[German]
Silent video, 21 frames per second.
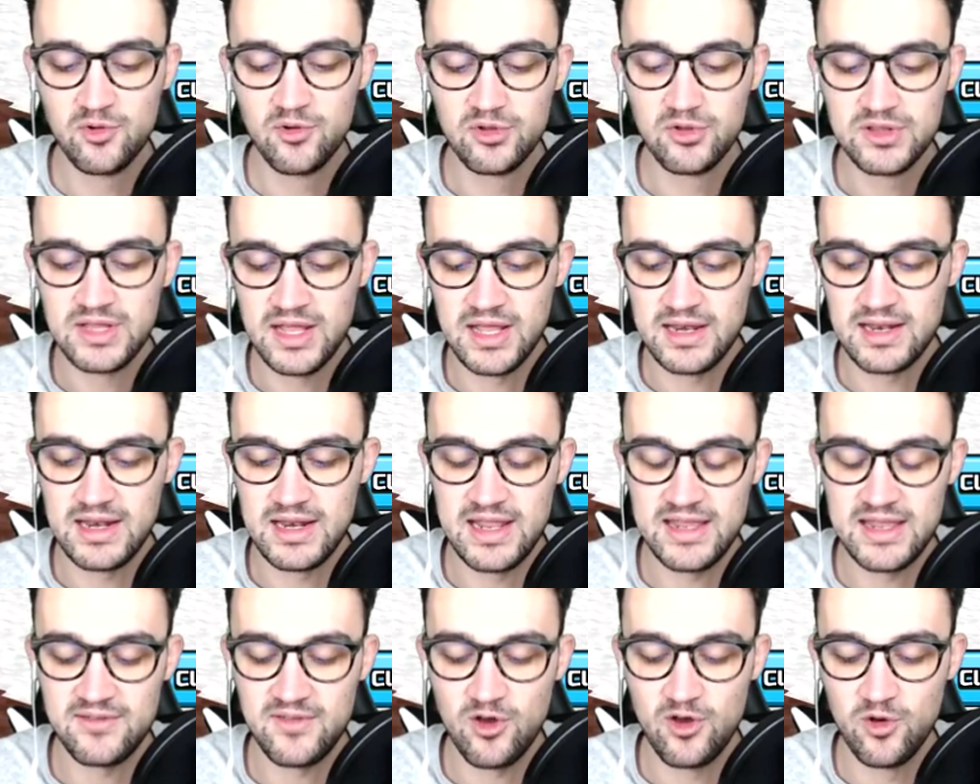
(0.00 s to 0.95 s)
Na gut, dann
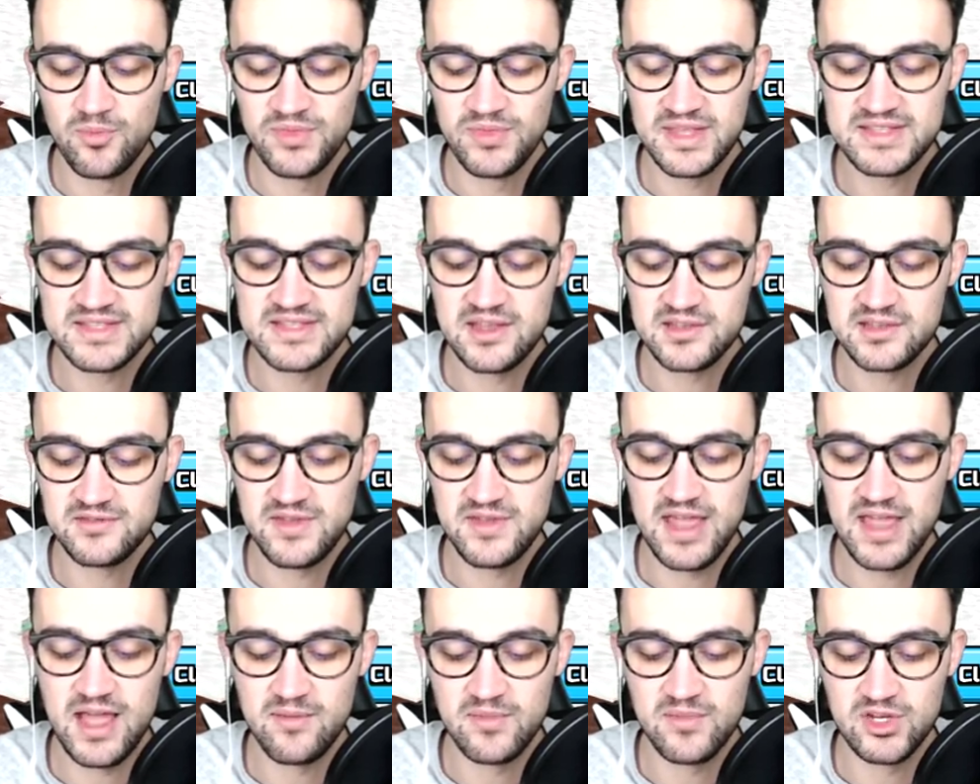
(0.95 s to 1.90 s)
legen wir oben nichts aus und
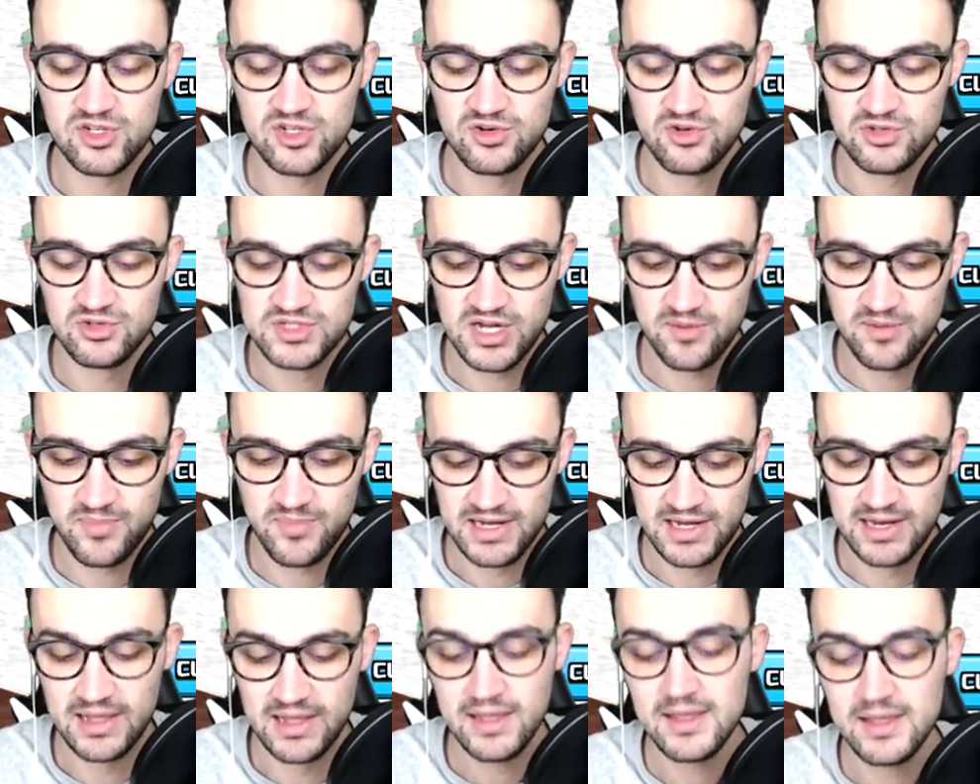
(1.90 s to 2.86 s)
wir haben ja schon unsere
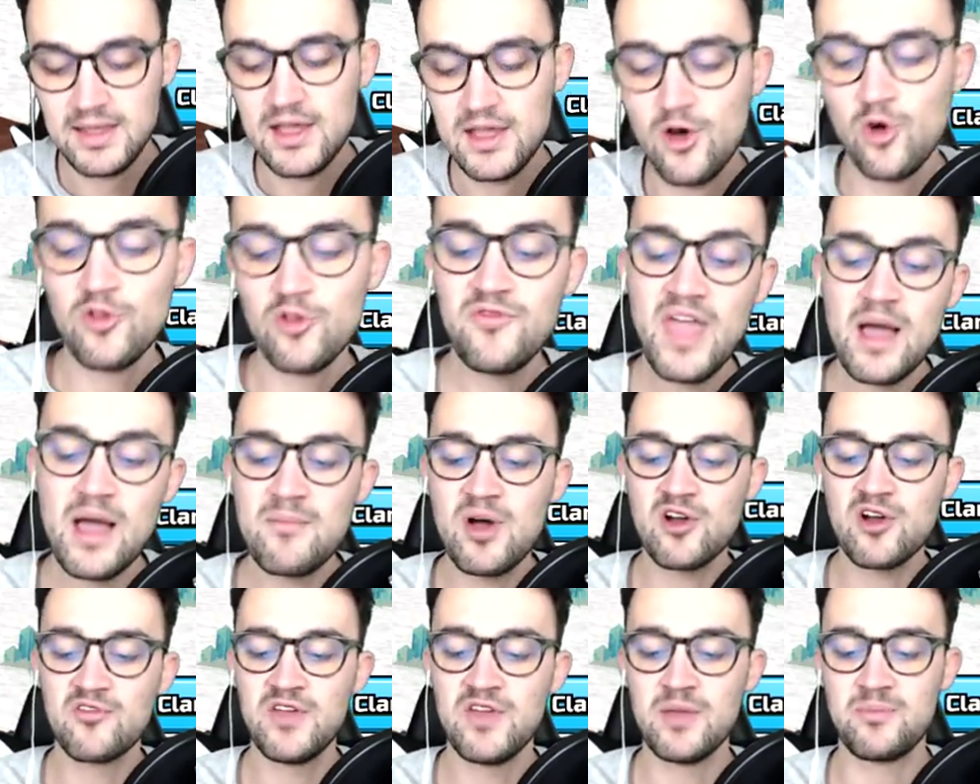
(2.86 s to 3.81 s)
Brille. Und wir haben
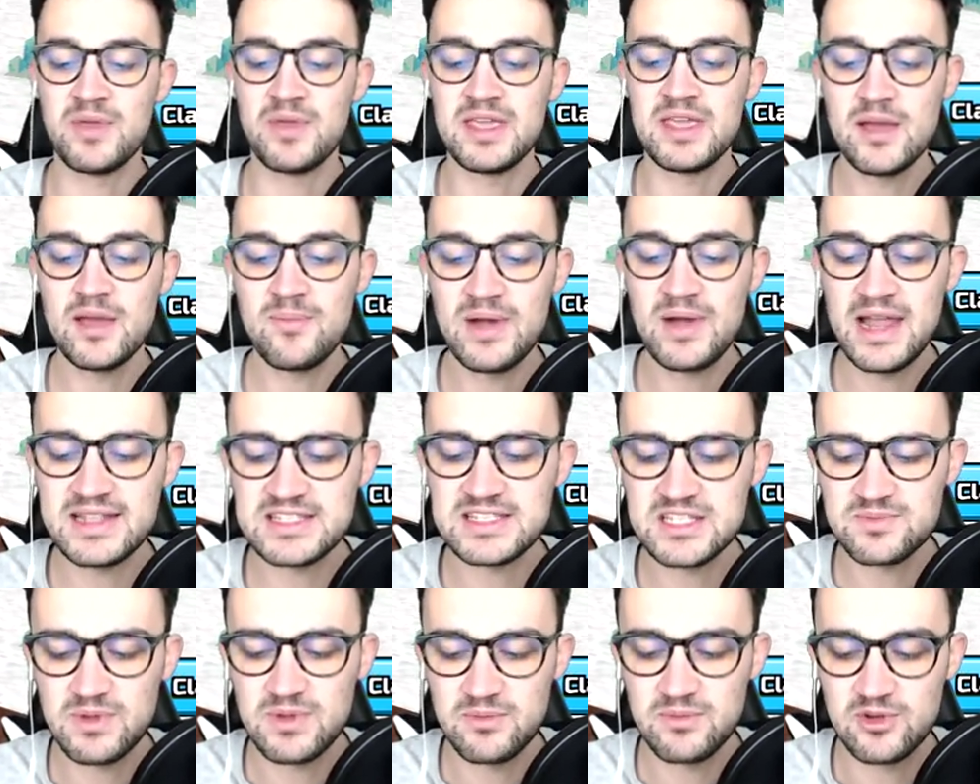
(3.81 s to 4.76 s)
auch VIP. Ich habe
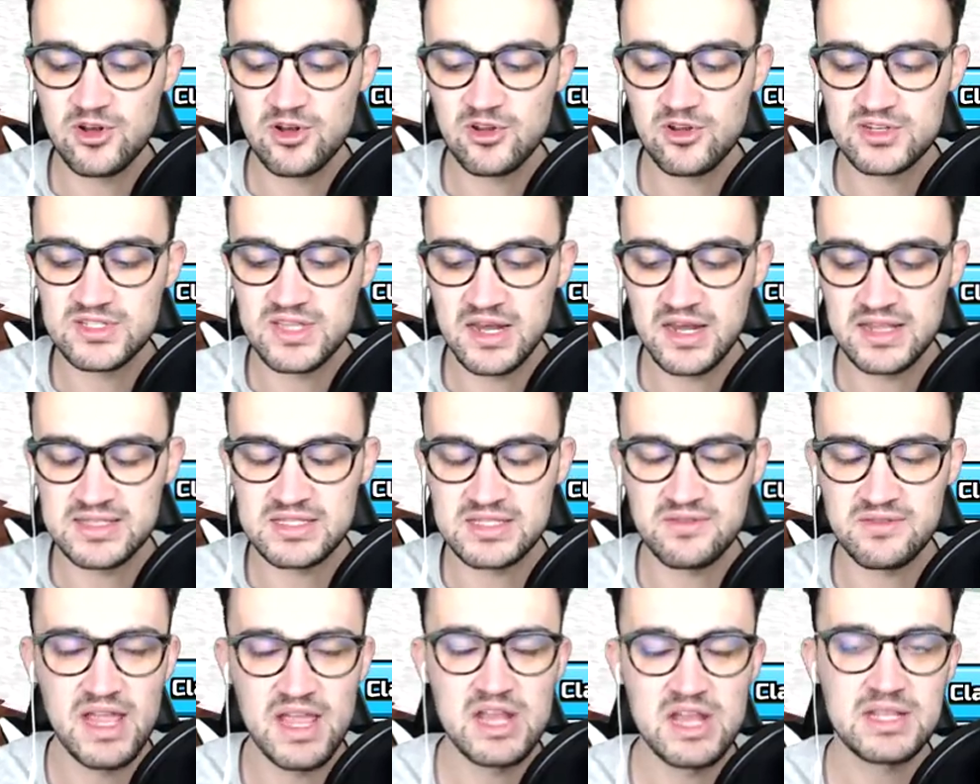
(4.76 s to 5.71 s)
letztens beim Glücksdreh
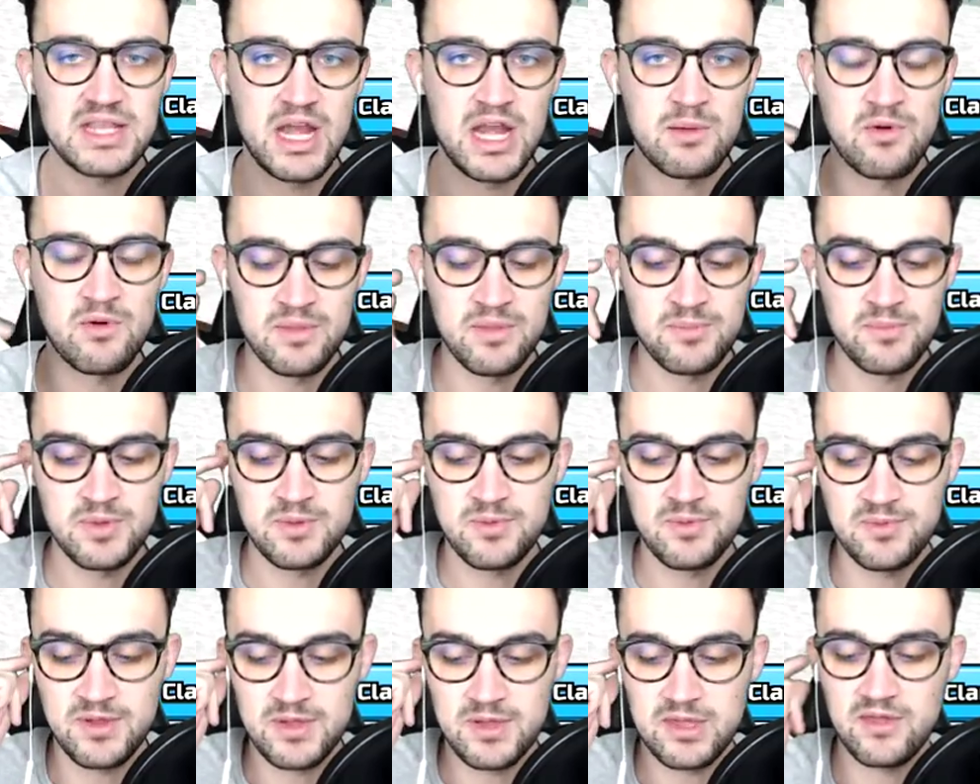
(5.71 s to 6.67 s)
zwei oder dreimal VIP
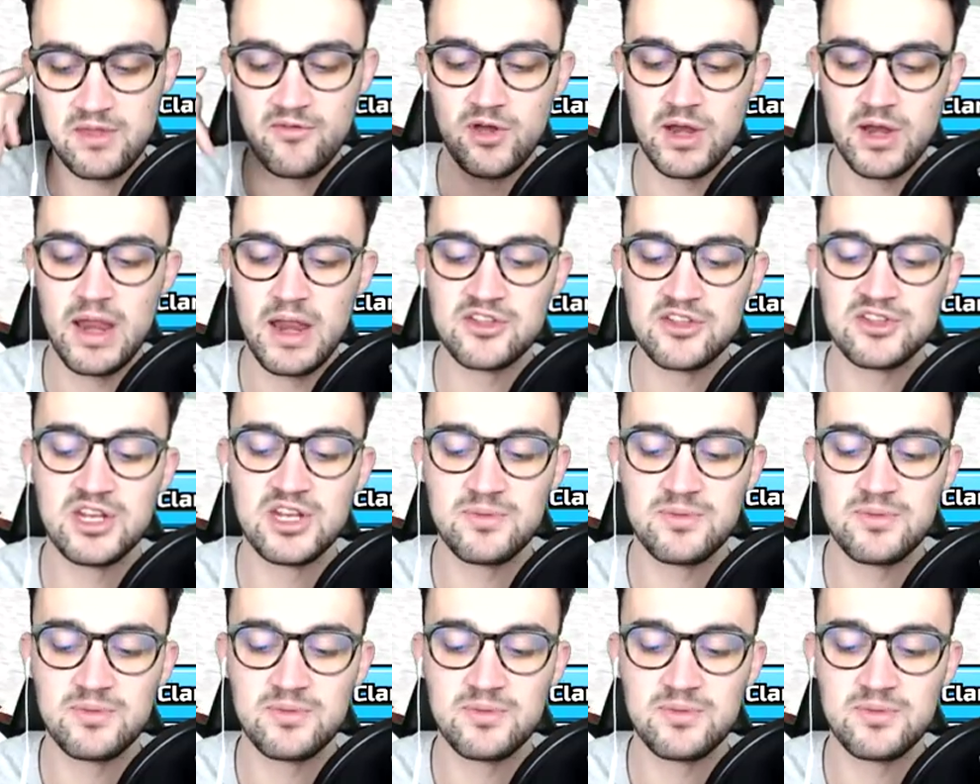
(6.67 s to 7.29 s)
gewonnen.